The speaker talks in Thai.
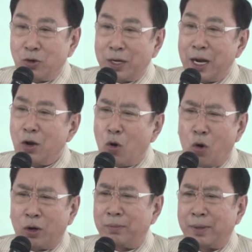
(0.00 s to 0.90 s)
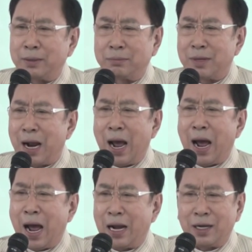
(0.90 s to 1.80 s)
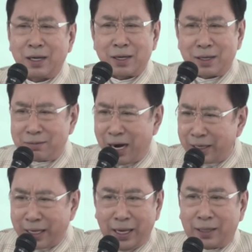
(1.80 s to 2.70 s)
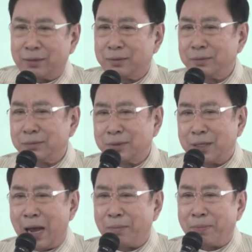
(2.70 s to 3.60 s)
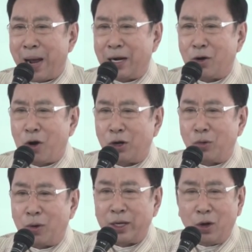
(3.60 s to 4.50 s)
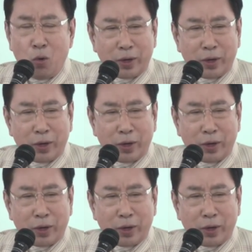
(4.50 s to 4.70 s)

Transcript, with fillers: จนกระทั่งคนมันระอาและรังเกียจการประปานครหลวงที่